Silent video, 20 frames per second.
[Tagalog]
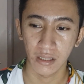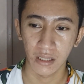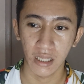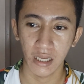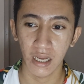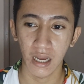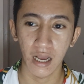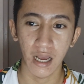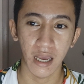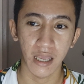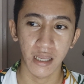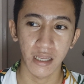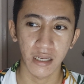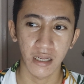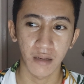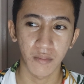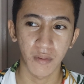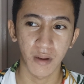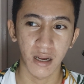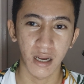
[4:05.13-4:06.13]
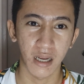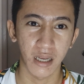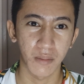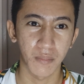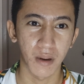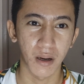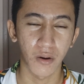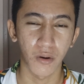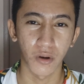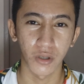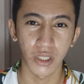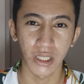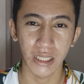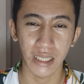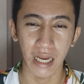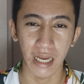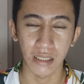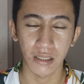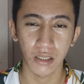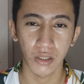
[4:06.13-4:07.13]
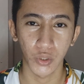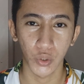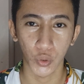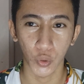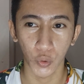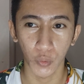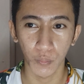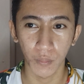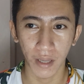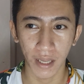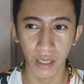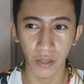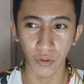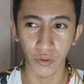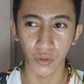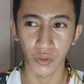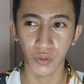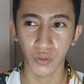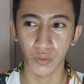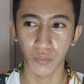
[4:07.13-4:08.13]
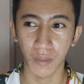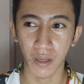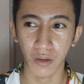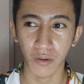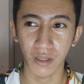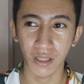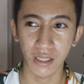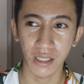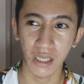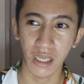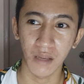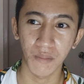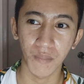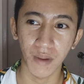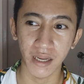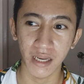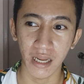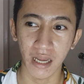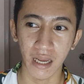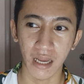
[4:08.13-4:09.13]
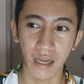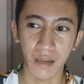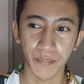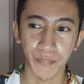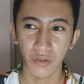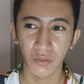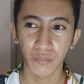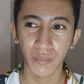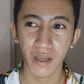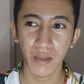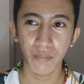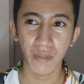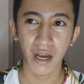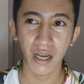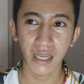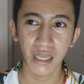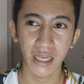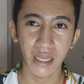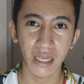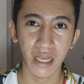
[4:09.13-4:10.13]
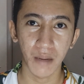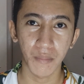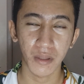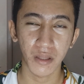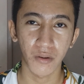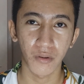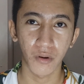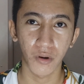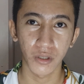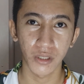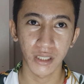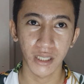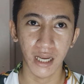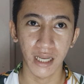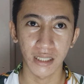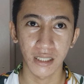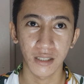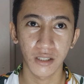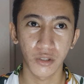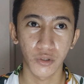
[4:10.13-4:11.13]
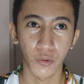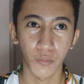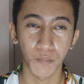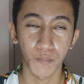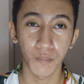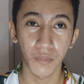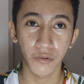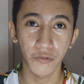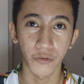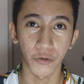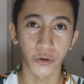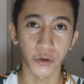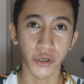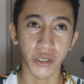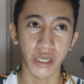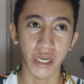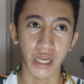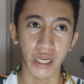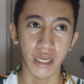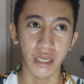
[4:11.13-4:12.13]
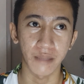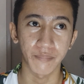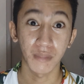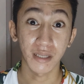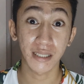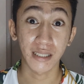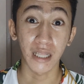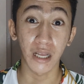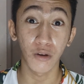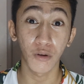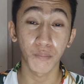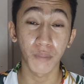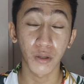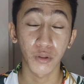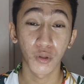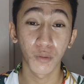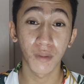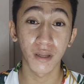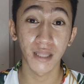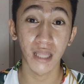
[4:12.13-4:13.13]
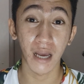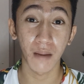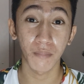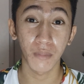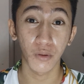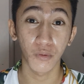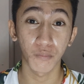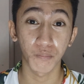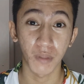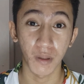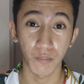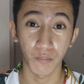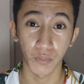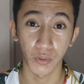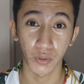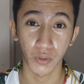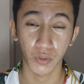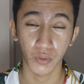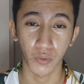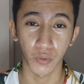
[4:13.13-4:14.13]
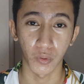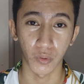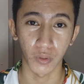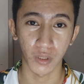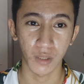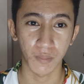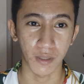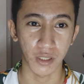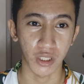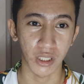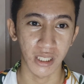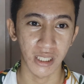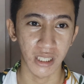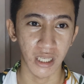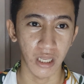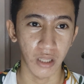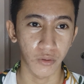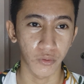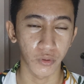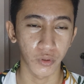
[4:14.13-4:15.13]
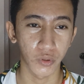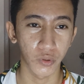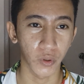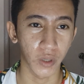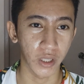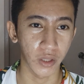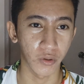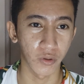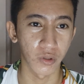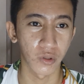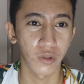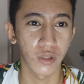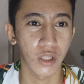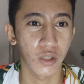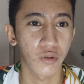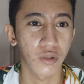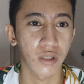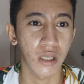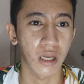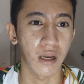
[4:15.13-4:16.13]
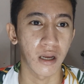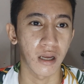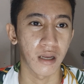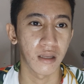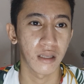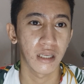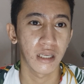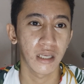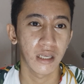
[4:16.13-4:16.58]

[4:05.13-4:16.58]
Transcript: Hindi kagaya ng mga ibang kojic acid soap and also meron kasing iba na yung may mga ginagamit akong kojic acid soap before na mas lalo pang dumadami yung pimples ko, especially sa likod ko and also dito sa